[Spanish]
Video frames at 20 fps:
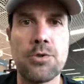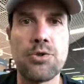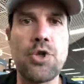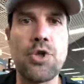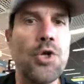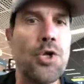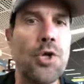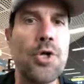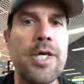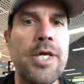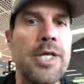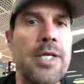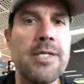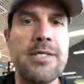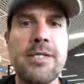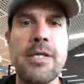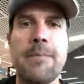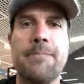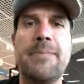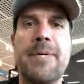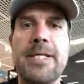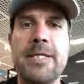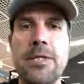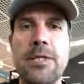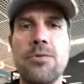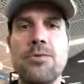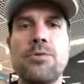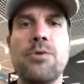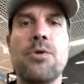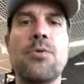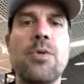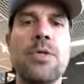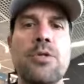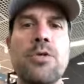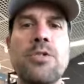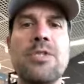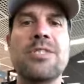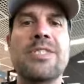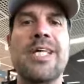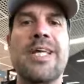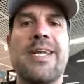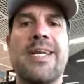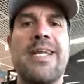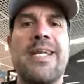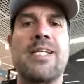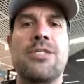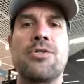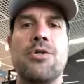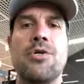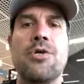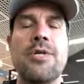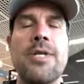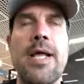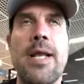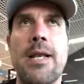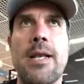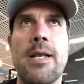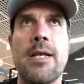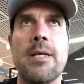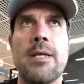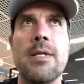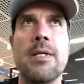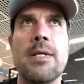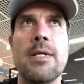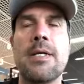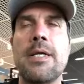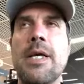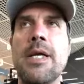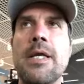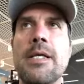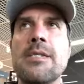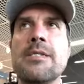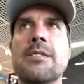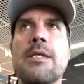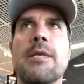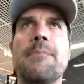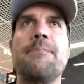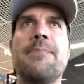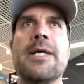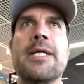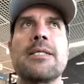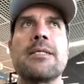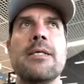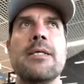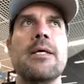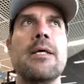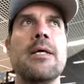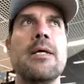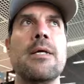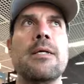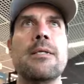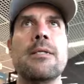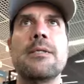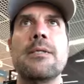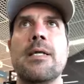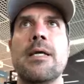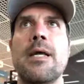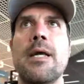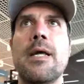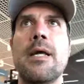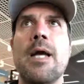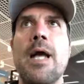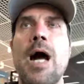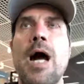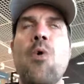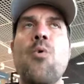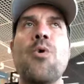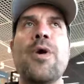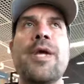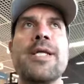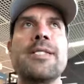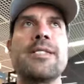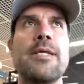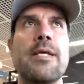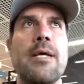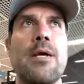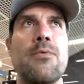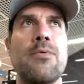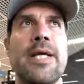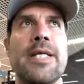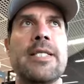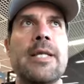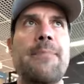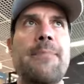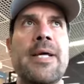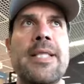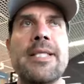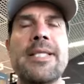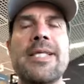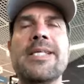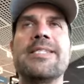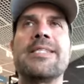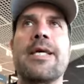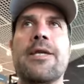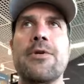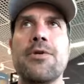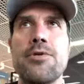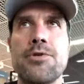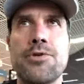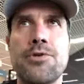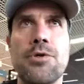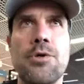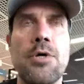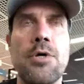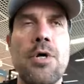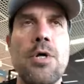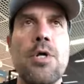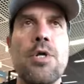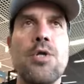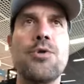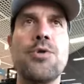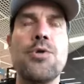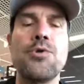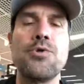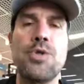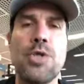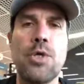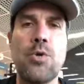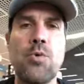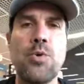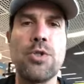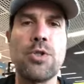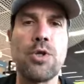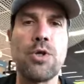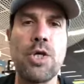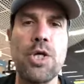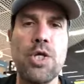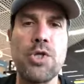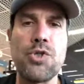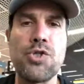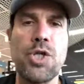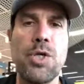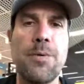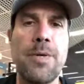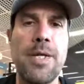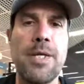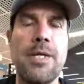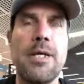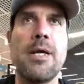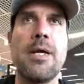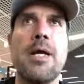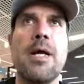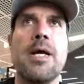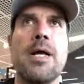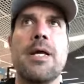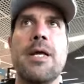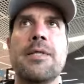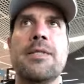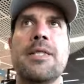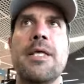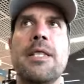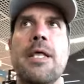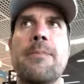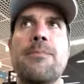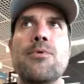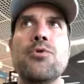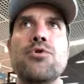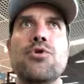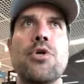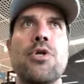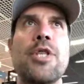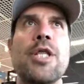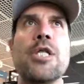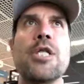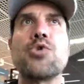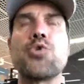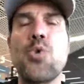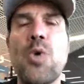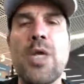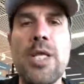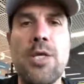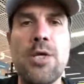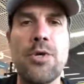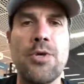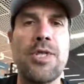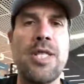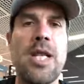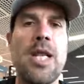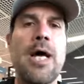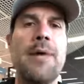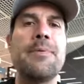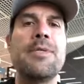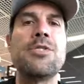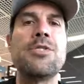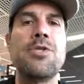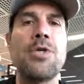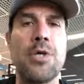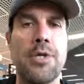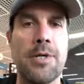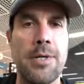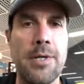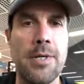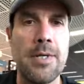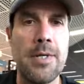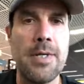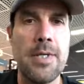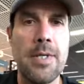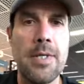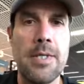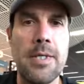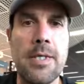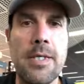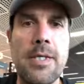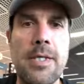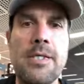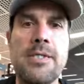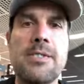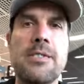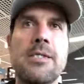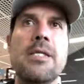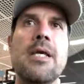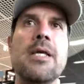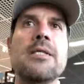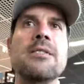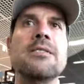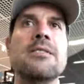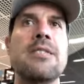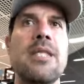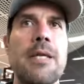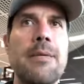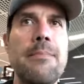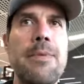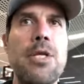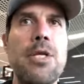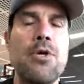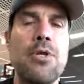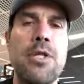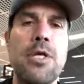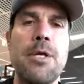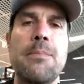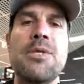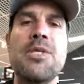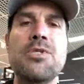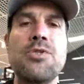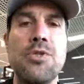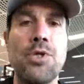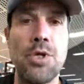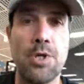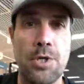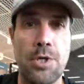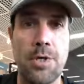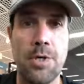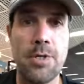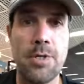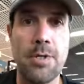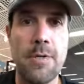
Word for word: Todos quieren ser parte de un circuito internacional, quieren ser parte de, aunque sea una etapa en desarrollo, de un circuito que lo lleven desde el punto del sueño, de la visión. Y si en términos de visión